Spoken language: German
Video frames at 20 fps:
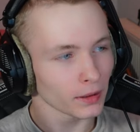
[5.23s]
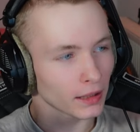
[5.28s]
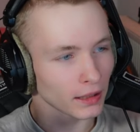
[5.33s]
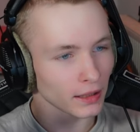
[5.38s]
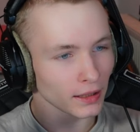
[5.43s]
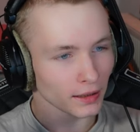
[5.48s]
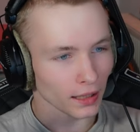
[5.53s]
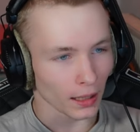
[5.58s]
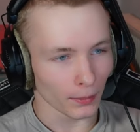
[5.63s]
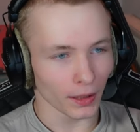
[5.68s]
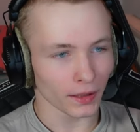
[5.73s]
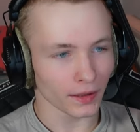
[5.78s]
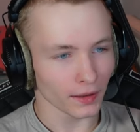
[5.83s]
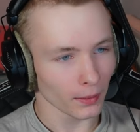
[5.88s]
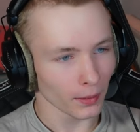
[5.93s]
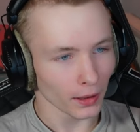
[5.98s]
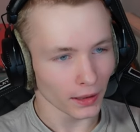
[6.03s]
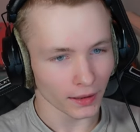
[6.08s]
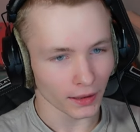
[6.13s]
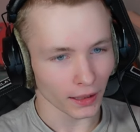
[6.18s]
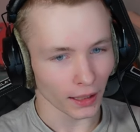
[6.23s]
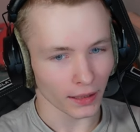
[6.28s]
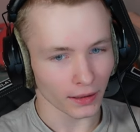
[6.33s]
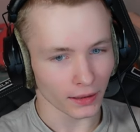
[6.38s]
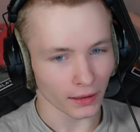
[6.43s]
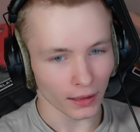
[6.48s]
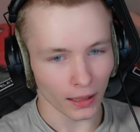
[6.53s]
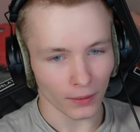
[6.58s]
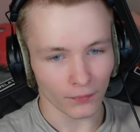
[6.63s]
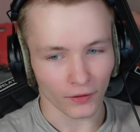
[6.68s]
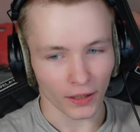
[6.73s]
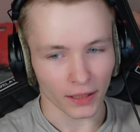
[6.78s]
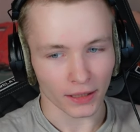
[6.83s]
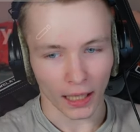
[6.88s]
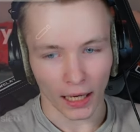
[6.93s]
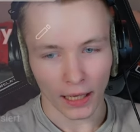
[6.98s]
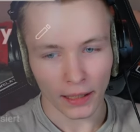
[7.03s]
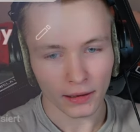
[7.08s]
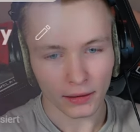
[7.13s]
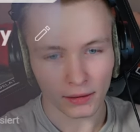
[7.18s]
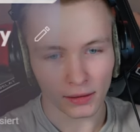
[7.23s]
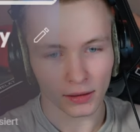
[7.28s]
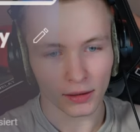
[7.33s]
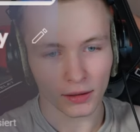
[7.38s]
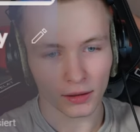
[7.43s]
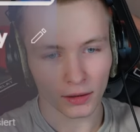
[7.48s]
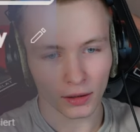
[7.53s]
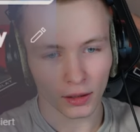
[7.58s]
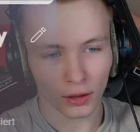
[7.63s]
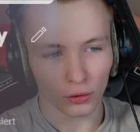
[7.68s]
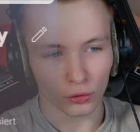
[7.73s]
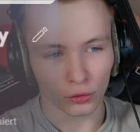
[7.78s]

mit denen ich damals selber nicht gerechnet habe, weil ich eigentlich